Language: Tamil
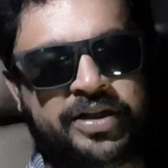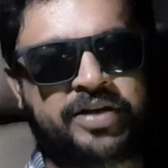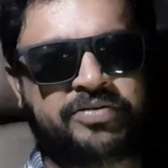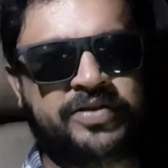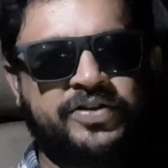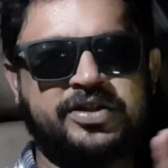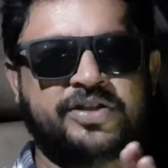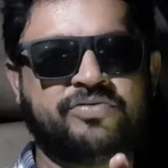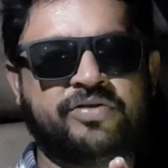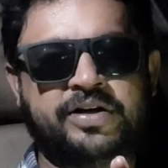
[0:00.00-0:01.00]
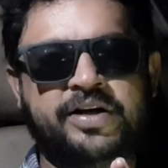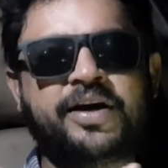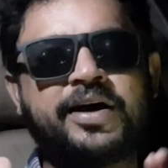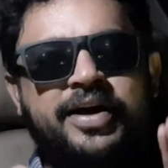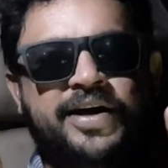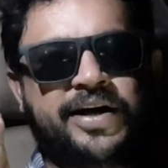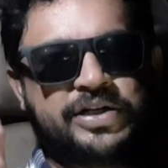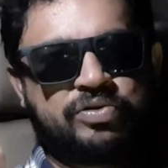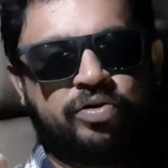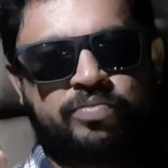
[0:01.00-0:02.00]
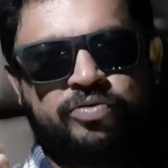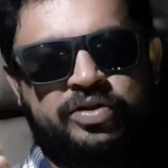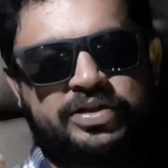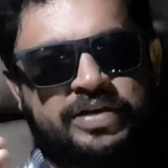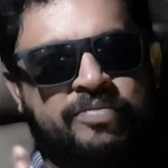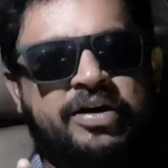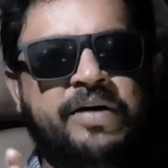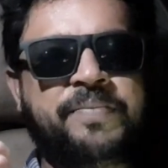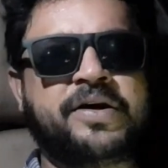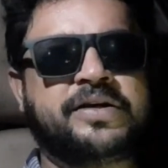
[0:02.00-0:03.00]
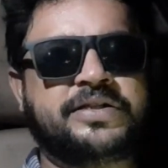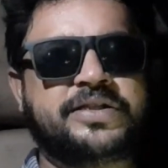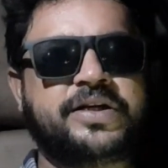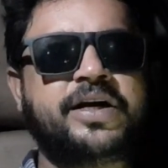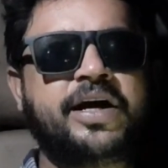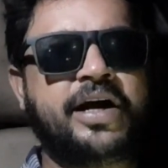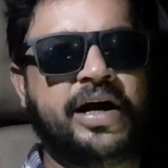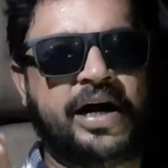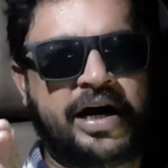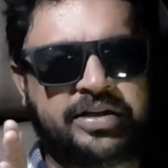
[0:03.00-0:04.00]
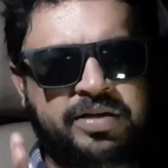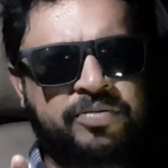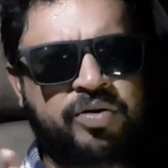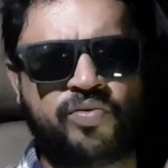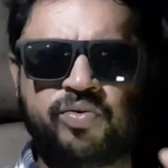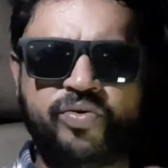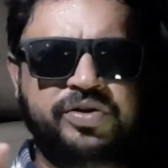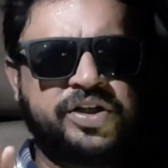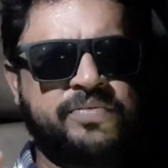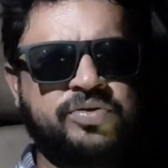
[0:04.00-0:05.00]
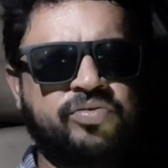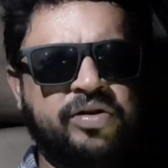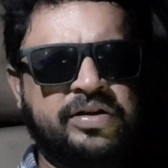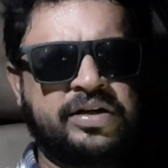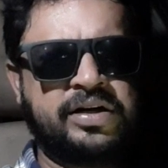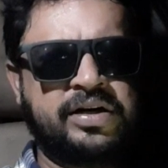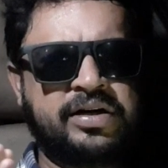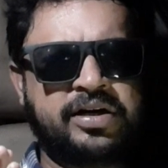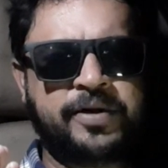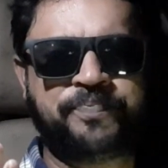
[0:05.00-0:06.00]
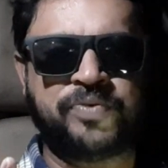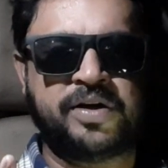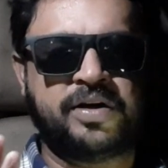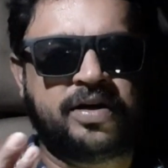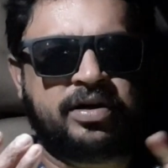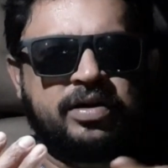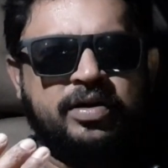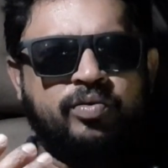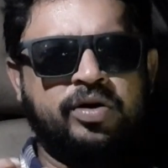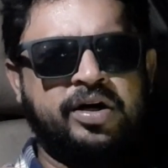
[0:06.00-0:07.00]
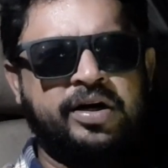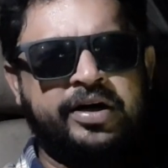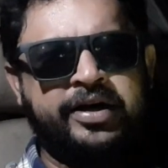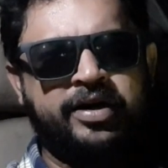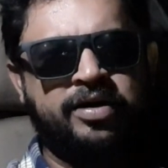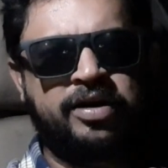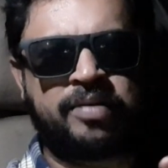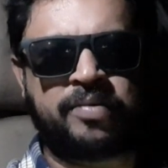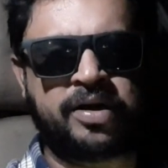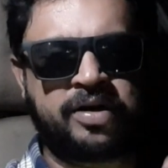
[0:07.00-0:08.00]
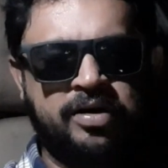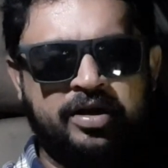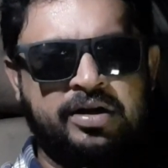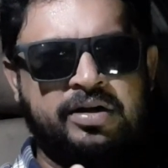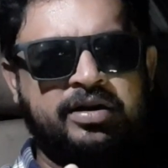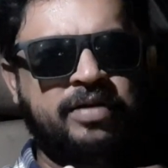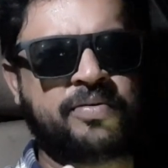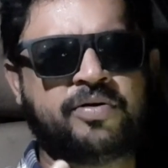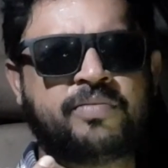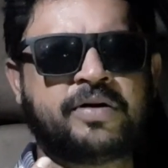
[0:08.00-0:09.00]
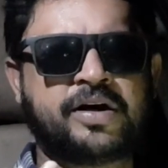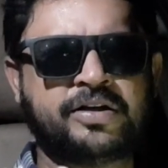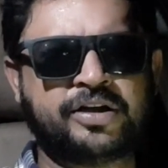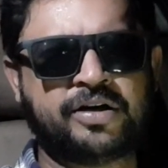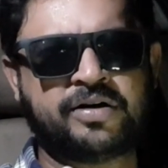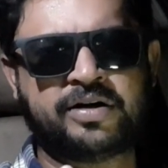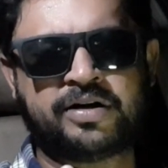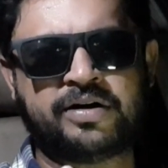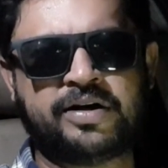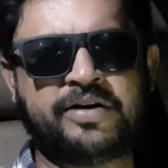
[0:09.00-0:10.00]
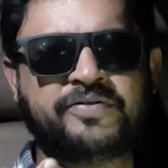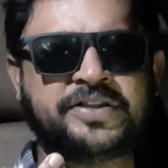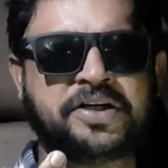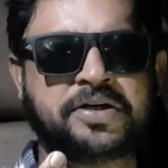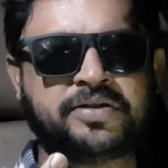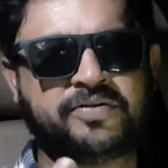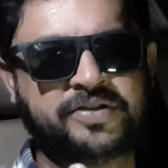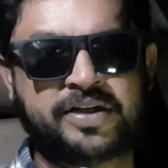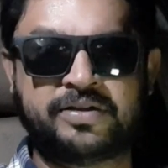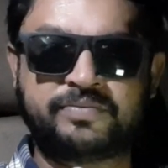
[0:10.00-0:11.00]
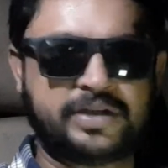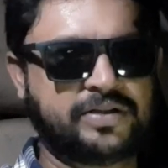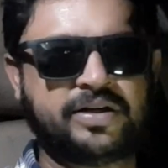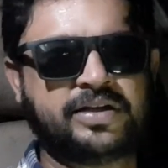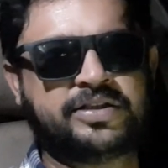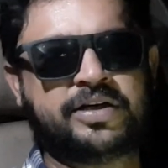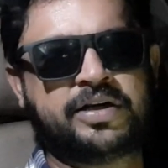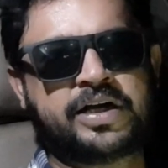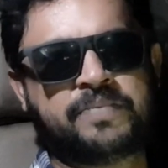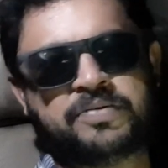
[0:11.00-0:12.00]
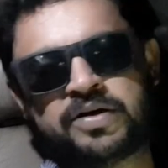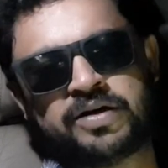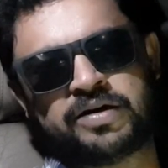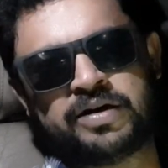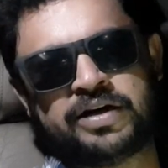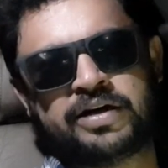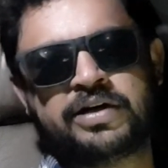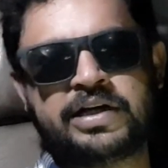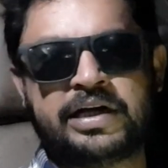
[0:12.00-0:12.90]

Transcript: செய்தியை வந்து விஜய் சார் சொன்னார் அது சொல்லும் போதே செம்ம ஹாப்பியாக இருந்துச்சு அதேமாரி இன்னொரு விஷயமும் சொல்லியிருந்தார் என்னென்னா உலக நாயகனா கமலாக இருக்கலாம் அப்போ மக்கள் திலகனாக இருக்கலாம் விஜயகாந்த் விஜயகாந்த் அந்த ரசிகர் கேப்டனாக இருக்கலாம்